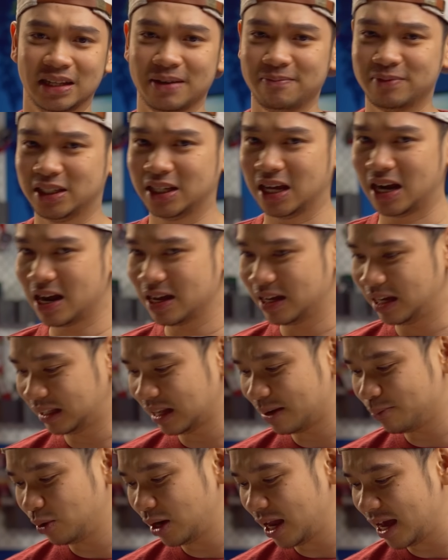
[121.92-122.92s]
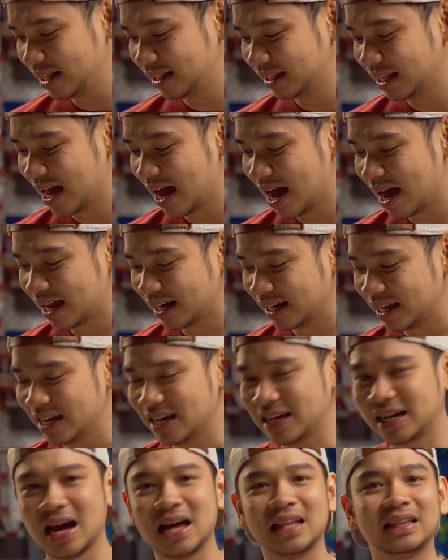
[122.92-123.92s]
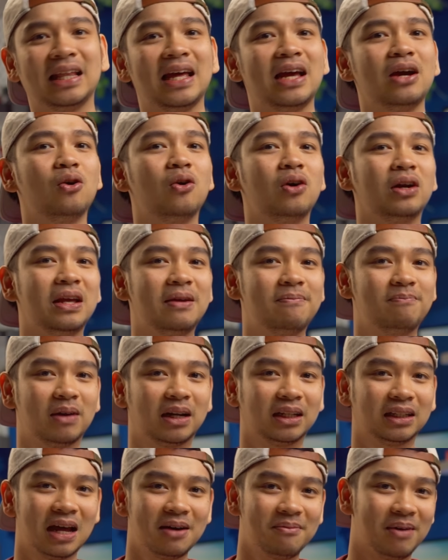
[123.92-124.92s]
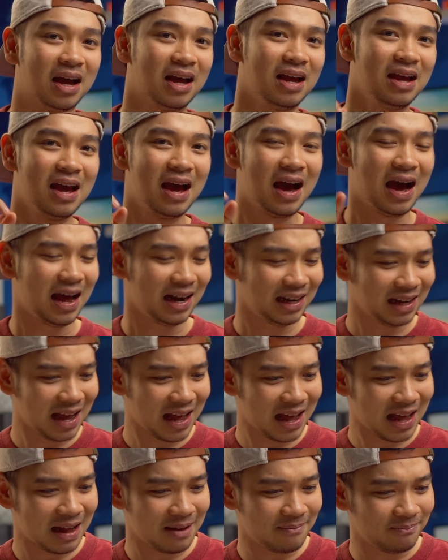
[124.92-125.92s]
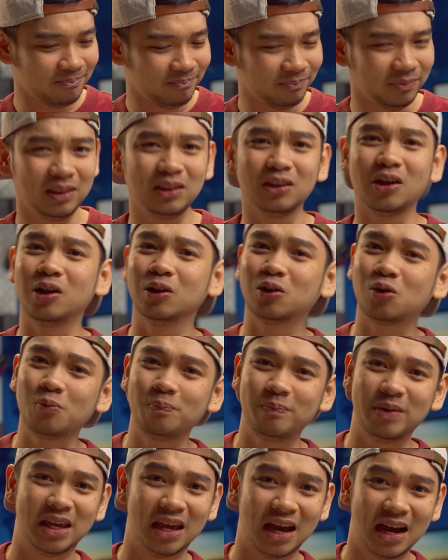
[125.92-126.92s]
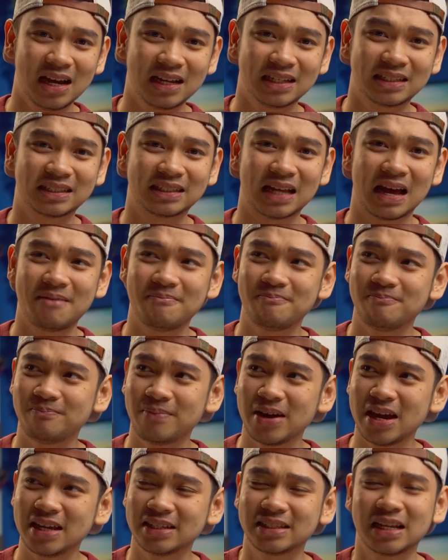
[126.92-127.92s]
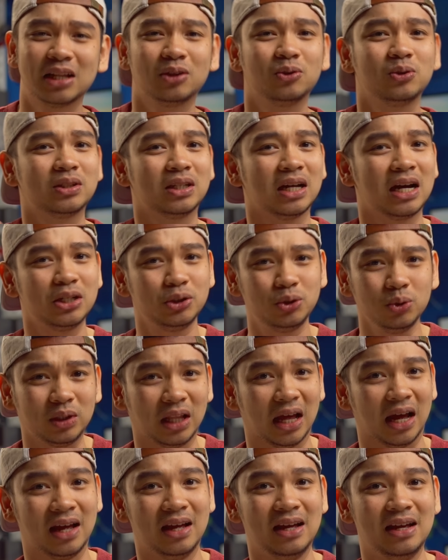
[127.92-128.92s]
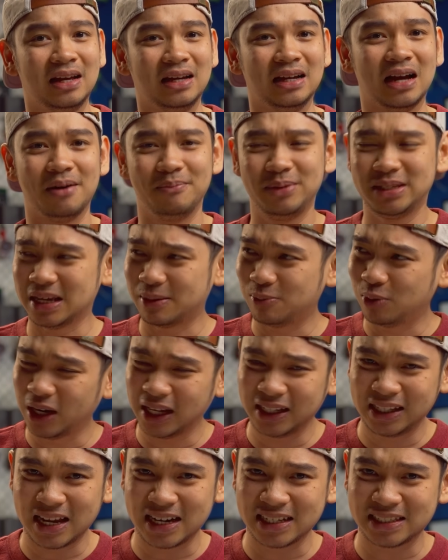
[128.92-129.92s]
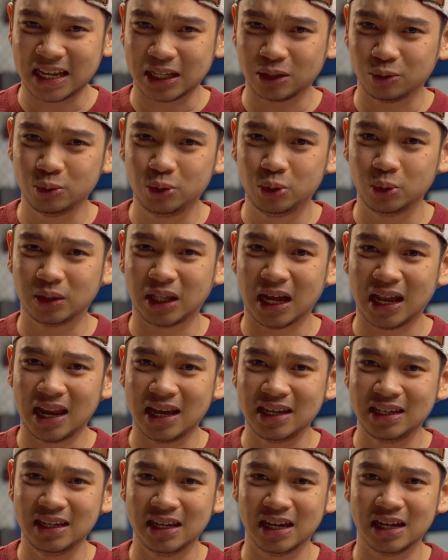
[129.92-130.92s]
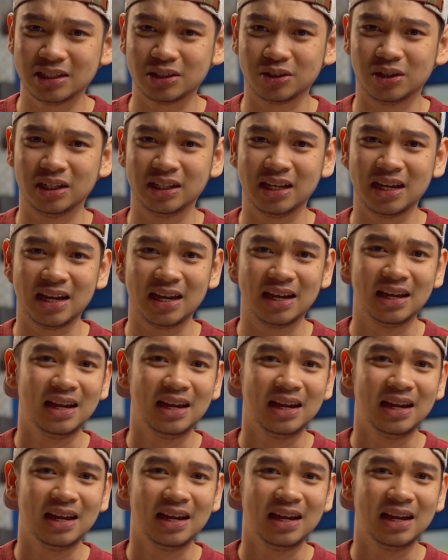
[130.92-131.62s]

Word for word: Sip, sekarang kita mulai dari kategori pertama. Harga 0 rupiah sampai satu setengah juta nggak bisa mulai dari satu juta lagi ya, soalnya